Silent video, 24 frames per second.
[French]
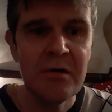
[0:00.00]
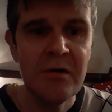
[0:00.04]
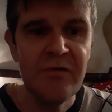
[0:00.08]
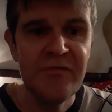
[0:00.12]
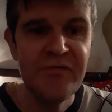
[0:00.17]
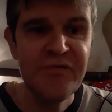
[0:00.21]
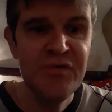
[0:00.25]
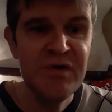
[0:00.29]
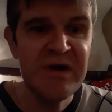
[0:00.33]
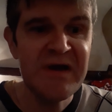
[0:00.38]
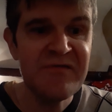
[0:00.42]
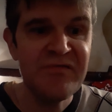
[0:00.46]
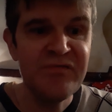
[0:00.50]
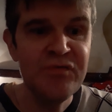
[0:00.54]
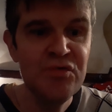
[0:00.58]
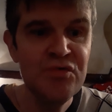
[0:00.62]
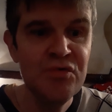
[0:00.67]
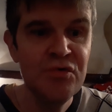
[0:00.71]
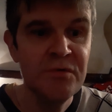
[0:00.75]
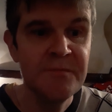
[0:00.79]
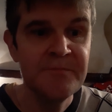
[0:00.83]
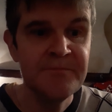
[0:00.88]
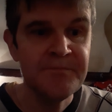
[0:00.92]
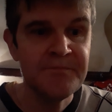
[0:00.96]

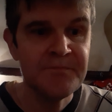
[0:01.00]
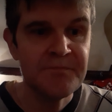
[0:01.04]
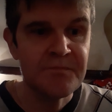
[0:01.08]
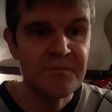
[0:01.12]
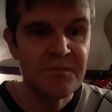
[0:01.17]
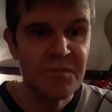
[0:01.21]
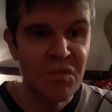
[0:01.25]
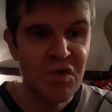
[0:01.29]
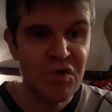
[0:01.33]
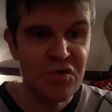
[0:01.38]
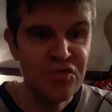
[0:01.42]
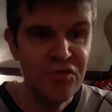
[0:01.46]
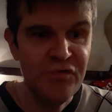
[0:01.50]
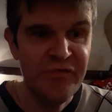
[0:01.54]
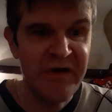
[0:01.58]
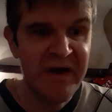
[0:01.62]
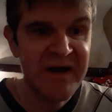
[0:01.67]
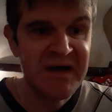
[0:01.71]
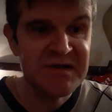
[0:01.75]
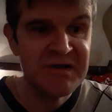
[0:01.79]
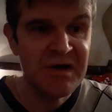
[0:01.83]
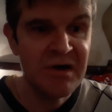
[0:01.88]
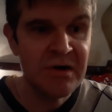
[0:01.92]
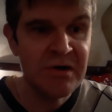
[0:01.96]
Voulez-vous,
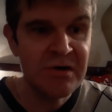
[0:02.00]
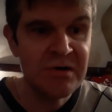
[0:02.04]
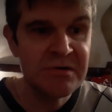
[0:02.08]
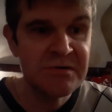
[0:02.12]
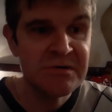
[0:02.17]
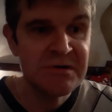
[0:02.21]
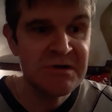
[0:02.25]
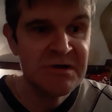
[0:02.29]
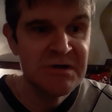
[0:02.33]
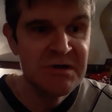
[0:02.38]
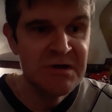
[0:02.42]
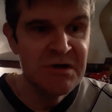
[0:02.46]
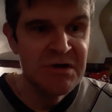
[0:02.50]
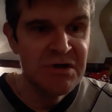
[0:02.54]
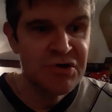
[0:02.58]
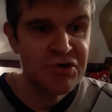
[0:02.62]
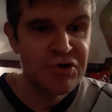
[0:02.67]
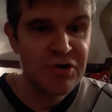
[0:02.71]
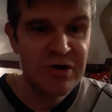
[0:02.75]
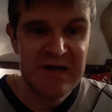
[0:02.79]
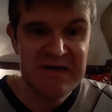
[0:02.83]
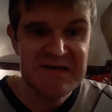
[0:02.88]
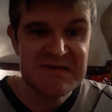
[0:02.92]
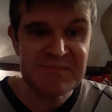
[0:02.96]
gouvernants,
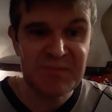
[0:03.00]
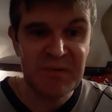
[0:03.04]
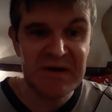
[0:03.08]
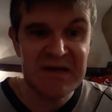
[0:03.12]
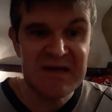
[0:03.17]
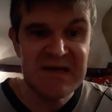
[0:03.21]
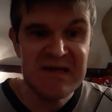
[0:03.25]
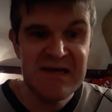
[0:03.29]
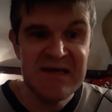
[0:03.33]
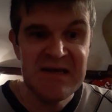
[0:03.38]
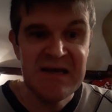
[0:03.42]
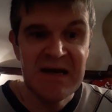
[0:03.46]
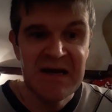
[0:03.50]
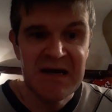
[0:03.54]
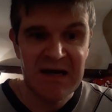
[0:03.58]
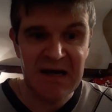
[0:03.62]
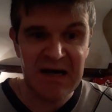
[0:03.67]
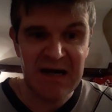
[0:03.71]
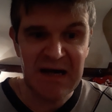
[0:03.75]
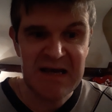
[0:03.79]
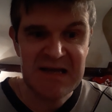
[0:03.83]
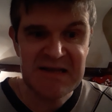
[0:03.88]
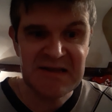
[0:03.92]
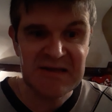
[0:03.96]
que l'esprit
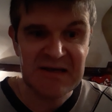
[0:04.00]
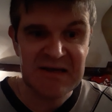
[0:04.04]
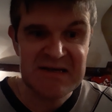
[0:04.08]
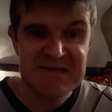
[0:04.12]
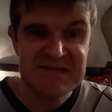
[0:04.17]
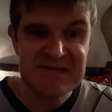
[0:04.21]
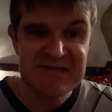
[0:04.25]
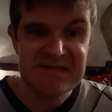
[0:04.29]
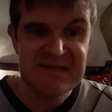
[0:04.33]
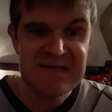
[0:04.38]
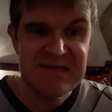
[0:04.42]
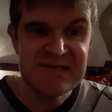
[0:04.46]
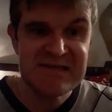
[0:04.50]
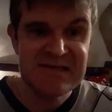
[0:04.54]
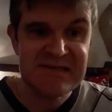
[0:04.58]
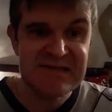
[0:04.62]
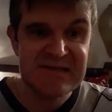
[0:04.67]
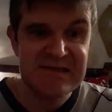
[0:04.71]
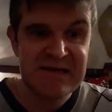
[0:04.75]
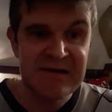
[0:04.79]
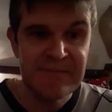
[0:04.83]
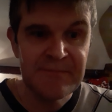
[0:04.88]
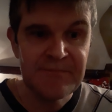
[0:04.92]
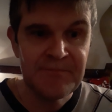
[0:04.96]

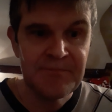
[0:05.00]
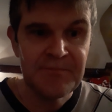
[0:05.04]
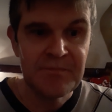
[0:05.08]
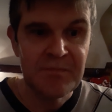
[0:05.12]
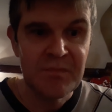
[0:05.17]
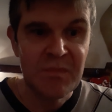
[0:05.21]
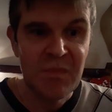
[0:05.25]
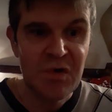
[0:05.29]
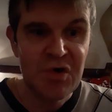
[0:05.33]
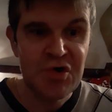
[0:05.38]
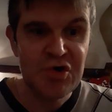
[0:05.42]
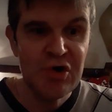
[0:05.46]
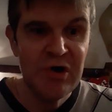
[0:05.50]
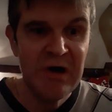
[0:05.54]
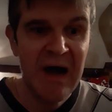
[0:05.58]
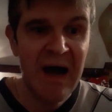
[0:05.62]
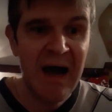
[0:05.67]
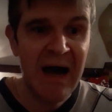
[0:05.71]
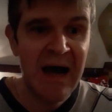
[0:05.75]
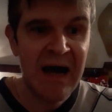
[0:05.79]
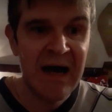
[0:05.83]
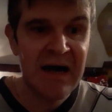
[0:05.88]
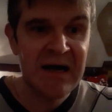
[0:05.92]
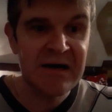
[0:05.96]
rétrécisse, que
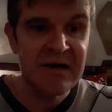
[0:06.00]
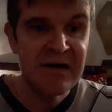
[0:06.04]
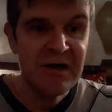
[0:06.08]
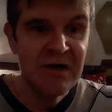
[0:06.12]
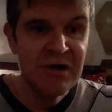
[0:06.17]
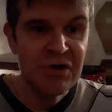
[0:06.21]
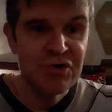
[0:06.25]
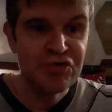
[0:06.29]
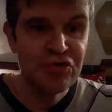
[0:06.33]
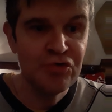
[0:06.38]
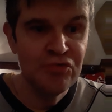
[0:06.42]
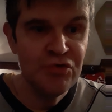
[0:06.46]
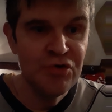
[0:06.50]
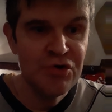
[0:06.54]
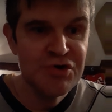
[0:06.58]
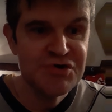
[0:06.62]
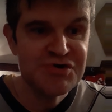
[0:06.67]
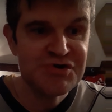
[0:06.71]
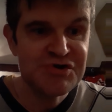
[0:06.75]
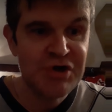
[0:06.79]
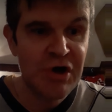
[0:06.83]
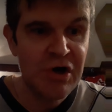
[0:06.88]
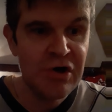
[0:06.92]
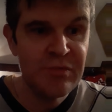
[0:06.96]
l'art, dont le
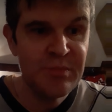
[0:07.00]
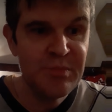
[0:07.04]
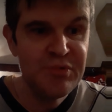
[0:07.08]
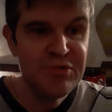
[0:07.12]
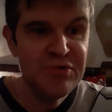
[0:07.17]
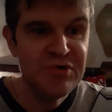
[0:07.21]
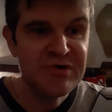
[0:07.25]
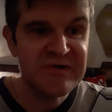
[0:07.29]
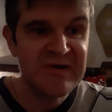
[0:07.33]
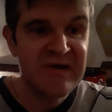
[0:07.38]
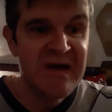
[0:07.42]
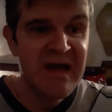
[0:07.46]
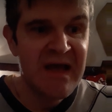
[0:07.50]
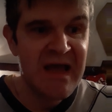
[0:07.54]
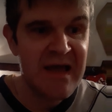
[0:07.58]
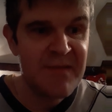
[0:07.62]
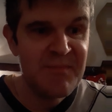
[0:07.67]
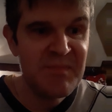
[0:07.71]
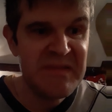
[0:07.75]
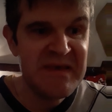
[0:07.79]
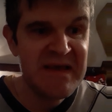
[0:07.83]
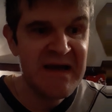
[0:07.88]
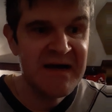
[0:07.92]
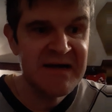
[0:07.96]
seul but est
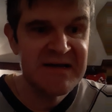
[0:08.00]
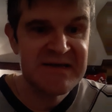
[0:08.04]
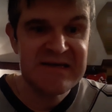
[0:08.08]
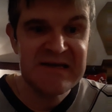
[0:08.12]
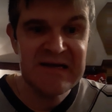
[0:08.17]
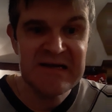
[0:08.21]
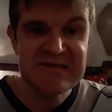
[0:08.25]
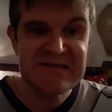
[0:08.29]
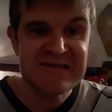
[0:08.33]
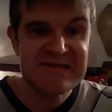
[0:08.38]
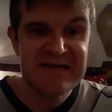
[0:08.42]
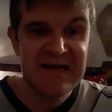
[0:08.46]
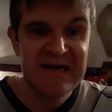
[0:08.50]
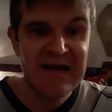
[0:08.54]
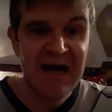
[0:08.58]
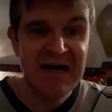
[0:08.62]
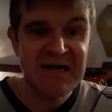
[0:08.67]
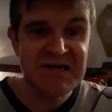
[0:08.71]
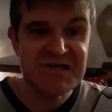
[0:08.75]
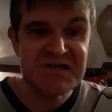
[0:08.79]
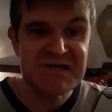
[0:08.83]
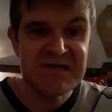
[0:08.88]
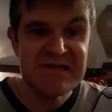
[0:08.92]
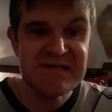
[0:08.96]
bien qu'il
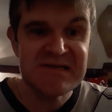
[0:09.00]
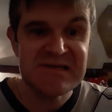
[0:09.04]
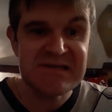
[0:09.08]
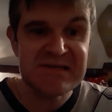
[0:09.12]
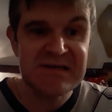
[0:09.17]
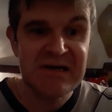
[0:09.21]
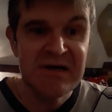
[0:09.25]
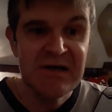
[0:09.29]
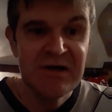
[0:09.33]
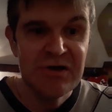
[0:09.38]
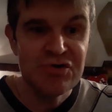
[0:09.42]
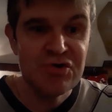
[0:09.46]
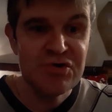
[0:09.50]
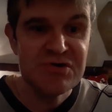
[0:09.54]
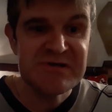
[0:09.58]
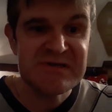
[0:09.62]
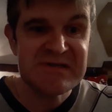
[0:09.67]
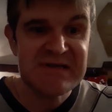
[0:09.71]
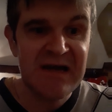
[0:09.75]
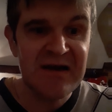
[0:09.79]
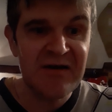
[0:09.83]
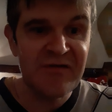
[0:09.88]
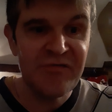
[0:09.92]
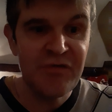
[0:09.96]
s'élargisse, ne
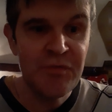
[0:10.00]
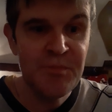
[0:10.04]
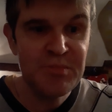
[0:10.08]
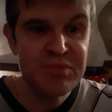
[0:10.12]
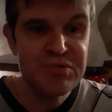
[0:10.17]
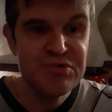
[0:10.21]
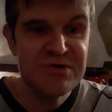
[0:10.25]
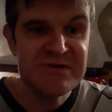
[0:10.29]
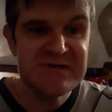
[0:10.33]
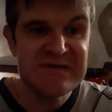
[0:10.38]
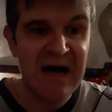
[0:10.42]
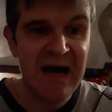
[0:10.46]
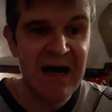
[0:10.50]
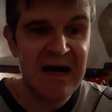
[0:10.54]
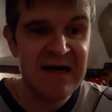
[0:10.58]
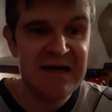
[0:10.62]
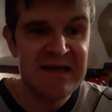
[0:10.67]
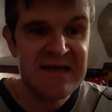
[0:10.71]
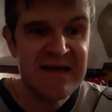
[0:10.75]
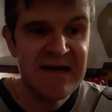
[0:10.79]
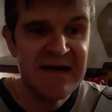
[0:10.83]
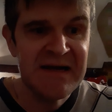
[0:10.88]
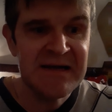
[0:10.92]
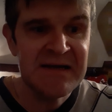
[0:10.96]
serve plus à
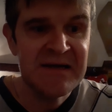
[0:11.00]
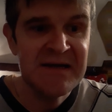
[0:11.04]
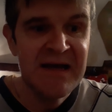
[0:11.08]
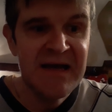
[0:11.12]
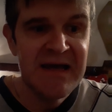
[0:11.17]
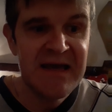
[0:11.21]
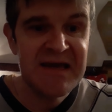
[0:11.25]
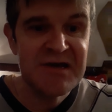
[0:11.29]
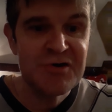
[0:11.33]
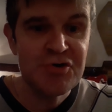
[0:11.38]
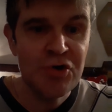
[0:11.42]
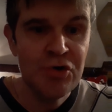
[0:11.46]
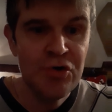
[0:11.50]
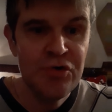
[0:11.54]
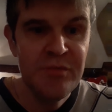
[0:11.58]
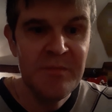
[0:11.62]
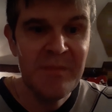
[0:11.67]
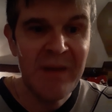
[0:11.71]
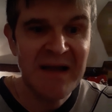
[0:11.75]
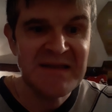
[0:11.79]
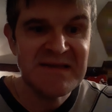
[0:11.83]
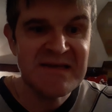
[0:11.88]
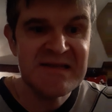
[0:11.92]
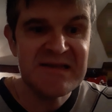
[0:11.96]
rien et que
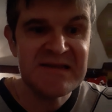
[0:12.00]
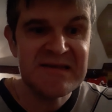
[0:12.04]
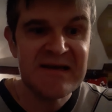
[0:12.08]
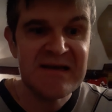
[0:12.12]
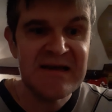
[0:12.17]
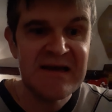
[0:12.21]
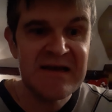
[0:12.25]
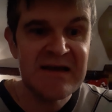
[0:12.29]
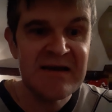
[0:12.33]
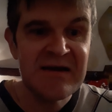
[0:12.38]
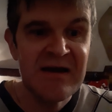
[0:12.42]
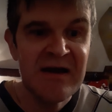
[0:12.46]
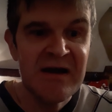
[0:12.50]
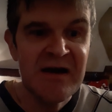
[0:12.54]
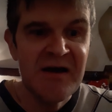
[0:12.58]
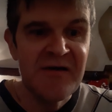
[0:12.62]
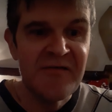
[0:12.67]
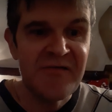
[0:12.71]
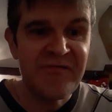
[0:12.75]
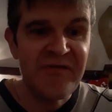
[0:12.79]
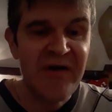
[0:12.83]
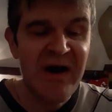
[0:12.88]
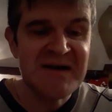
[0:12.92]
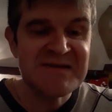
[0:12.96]
l'humanité
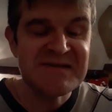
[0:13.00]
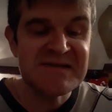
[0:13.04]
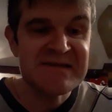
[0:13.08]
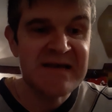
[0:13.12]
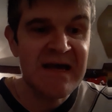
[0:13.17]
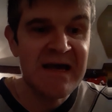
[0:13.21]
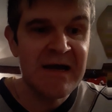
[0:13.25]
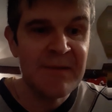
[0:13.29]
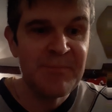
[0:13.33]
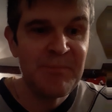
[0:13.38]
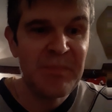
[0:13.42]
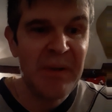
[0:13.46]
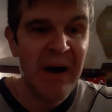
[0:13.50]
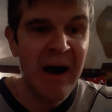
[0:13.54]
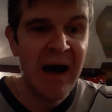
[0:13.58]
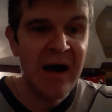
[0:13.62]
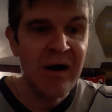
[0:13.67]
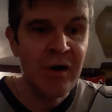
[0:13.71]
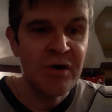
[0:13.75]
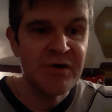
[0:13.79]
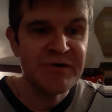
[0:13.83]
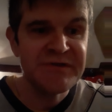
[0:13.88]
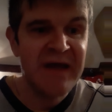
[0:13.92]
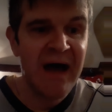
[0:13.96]
fasse un
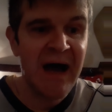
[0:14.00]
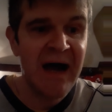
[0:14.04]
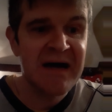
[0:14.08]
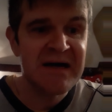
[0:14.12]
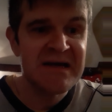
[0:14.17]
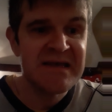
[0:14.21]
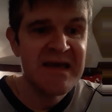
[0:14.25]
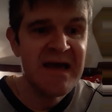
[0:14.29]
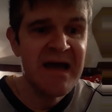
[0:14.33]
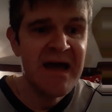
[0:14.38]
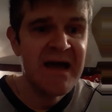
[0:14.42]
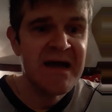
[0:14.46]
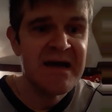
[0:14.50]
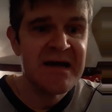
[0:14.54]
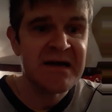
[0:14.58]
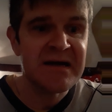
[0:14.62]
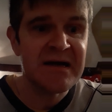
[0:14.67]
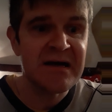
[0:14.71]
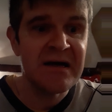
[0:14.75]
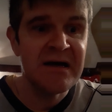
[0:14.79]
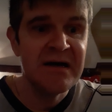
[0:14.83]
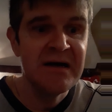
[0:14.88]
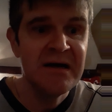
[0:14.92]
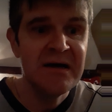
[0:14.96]
pas en
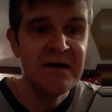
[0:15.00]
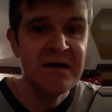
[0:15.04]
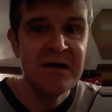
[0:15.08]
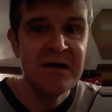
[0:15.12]
arrière